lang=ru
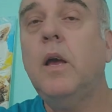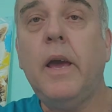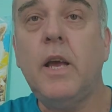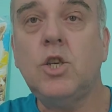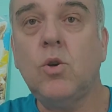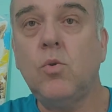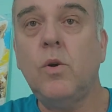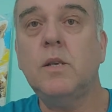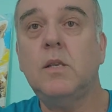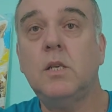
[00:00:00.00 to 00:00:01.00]
И
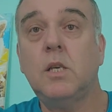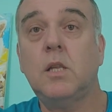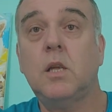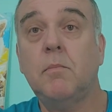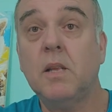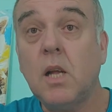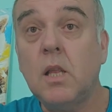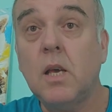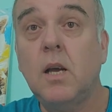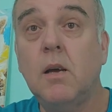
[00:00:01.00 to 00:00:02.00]
шурует, значит,
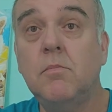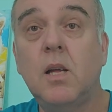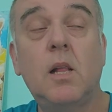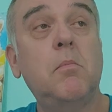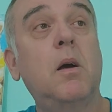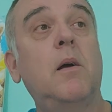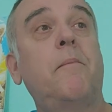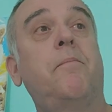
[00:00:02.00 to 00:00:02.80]
мотолыга МТЛБ.